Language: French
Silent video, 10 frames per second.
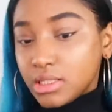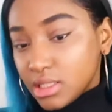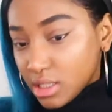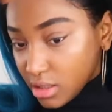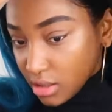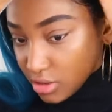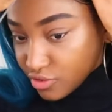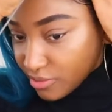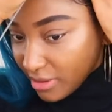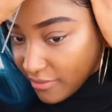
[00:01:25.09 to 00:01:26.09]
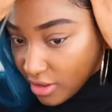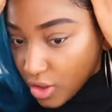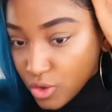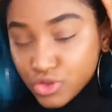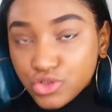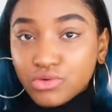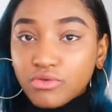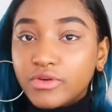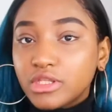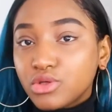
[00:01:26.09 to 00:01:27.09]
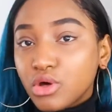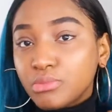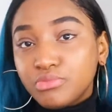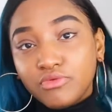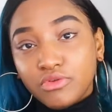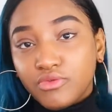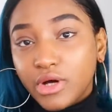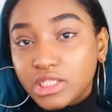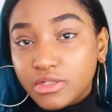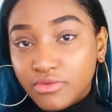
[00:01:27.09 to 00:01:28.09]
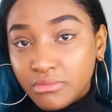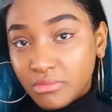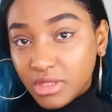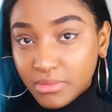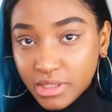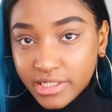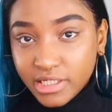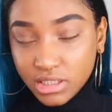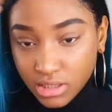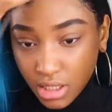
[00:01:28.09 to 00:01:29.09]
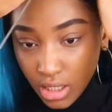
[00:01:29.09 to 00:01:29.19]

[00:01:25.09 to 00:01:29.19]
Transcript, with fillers: Et je euh, je vais pas faire grand chose en fait. Comme vous pouvez voir j'ai fait mes baby hairs.